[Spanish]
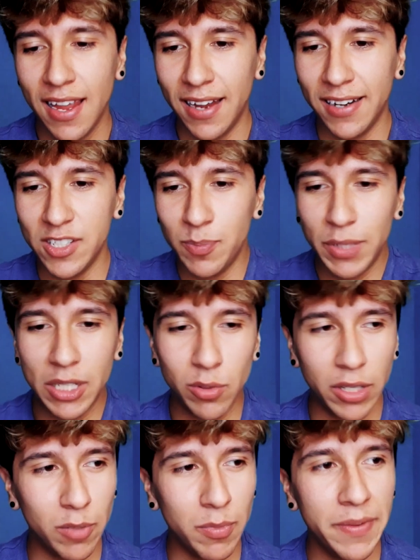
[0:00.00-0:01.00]
el
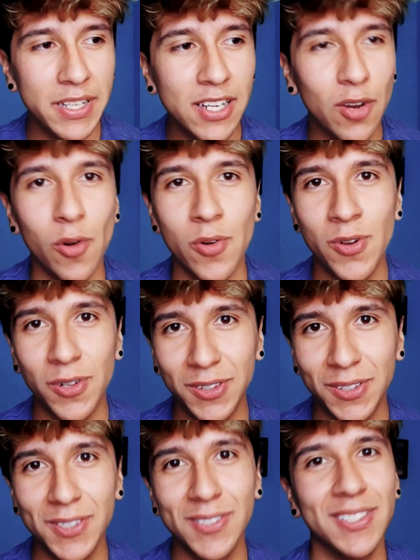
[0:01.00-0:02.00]
espíritu de convivencia con
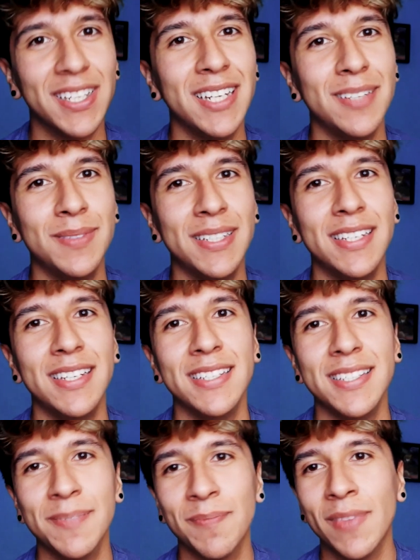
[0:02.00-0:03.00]
otros, nos gana
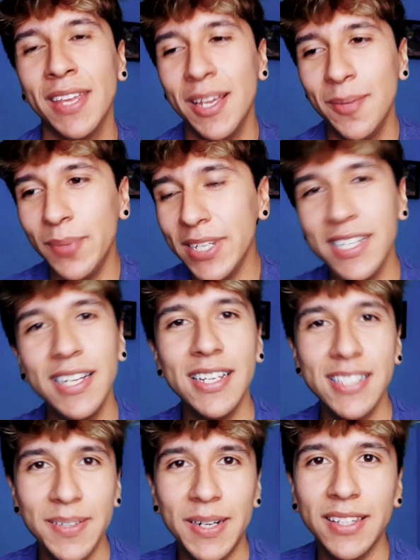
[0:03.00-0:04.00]
más pues sí,
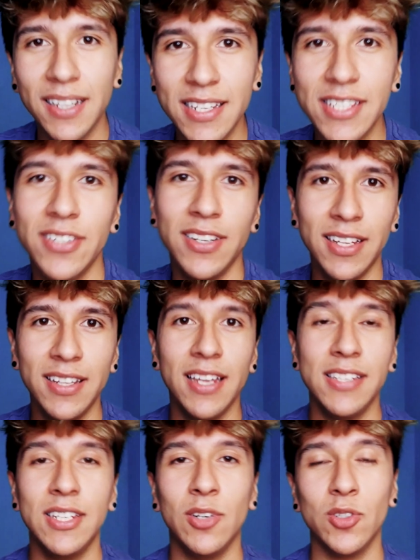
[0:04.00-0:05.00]
las libertades que hoy en
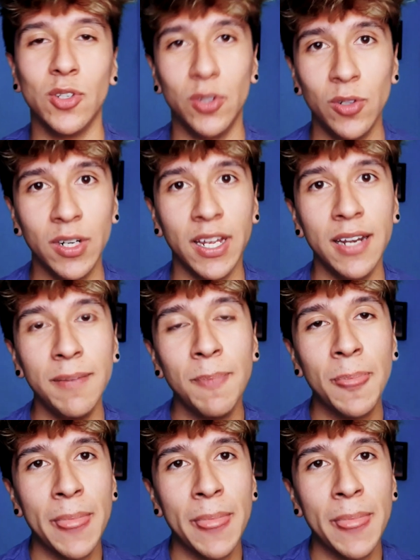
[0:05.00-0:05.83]
día se nos otorgan,